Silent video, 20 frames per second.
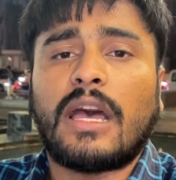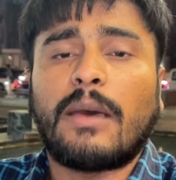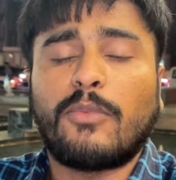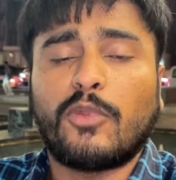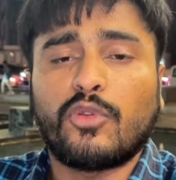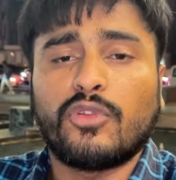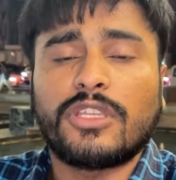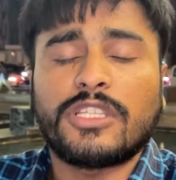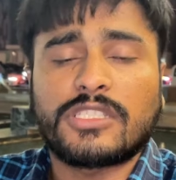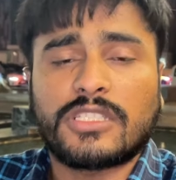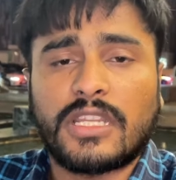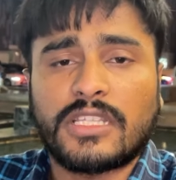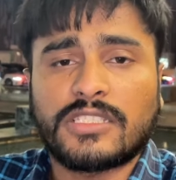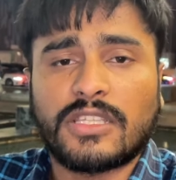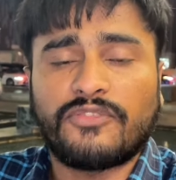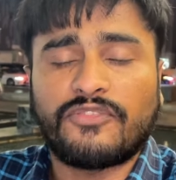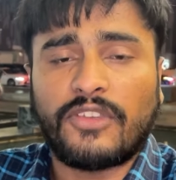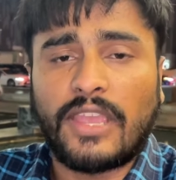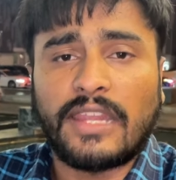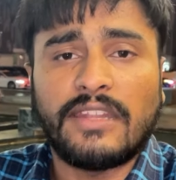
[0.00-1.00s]
आप लोगों की इस तरह
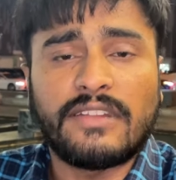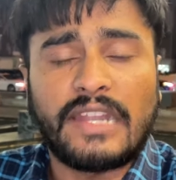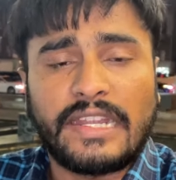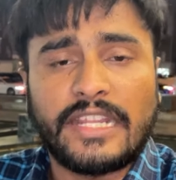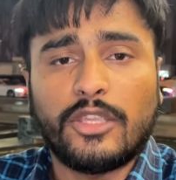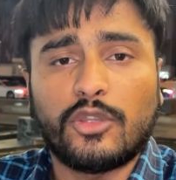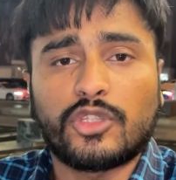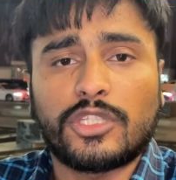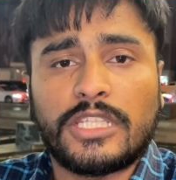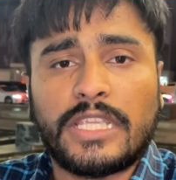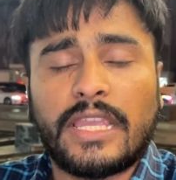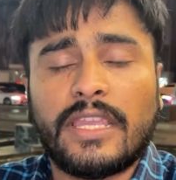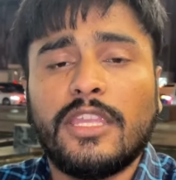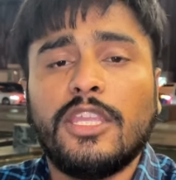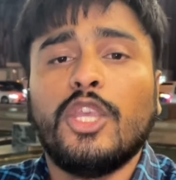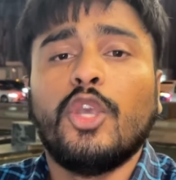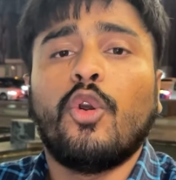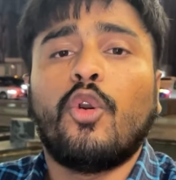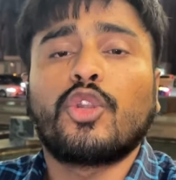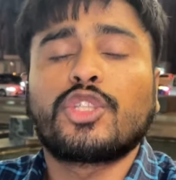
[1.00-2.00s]
से फाइल रेडी होती है
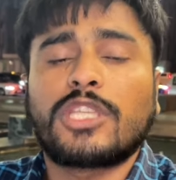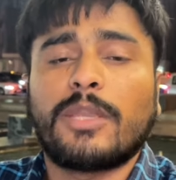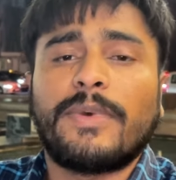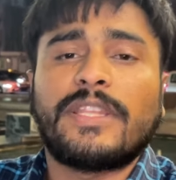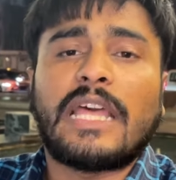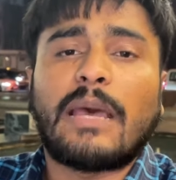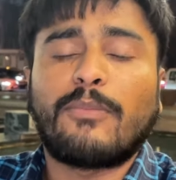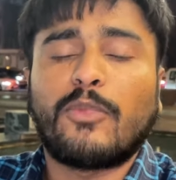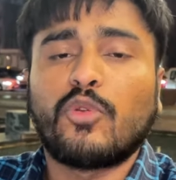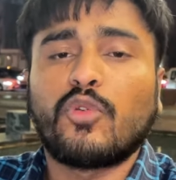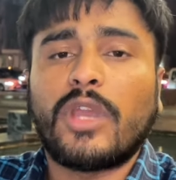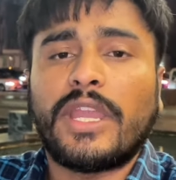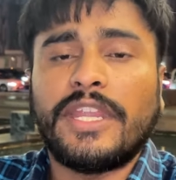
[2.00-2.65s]
और उसके बाद आप लोगों का